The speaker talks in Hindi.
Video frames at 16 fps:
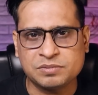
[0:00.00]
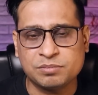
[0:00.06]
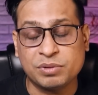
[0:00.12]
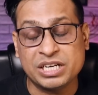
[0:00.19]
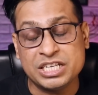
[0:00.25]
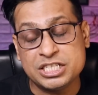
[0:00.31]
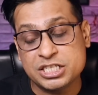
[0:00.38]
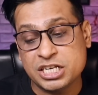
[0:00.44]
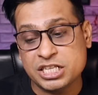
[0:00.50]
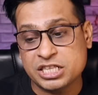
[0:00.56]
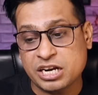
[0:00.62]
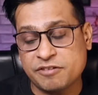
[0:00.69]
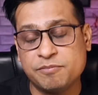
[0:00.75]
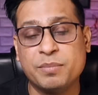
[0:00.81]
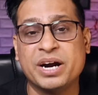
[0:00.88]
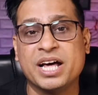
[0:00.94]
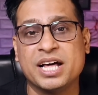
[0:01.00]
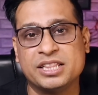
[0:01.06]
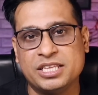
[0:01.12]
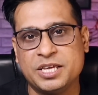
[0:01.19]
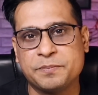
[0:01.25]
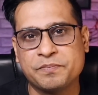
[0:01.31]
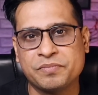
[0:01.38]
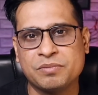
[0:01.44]
मनीष की तरफ बढ़ा
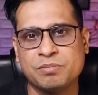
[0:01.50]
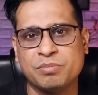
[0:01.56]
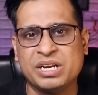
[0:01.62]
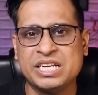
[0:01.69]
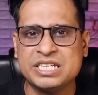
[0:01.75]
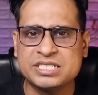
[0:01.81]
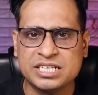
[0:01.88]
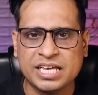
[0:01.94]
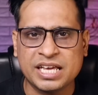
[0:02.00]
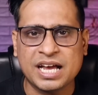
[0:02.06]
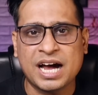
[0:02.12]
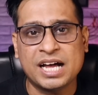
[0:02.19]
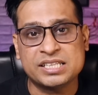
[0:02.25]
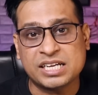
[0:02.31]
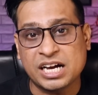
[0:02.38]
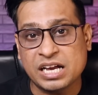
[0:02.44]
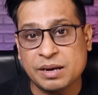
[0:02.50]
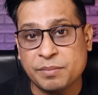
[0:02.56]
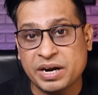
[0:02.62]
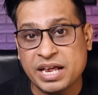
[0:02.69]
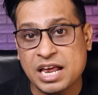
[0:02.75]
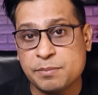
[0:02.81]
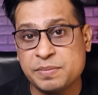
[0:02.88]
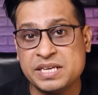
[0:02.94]
दी मनीष ने हाथ आगे
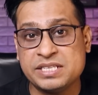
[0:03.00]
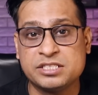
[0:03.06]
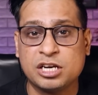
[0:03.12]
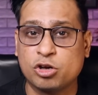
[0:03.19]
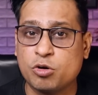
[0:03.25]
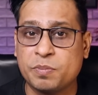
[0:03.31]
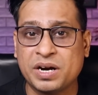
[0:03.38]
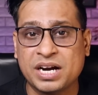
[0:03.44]
बढ़ाया पेंसिल को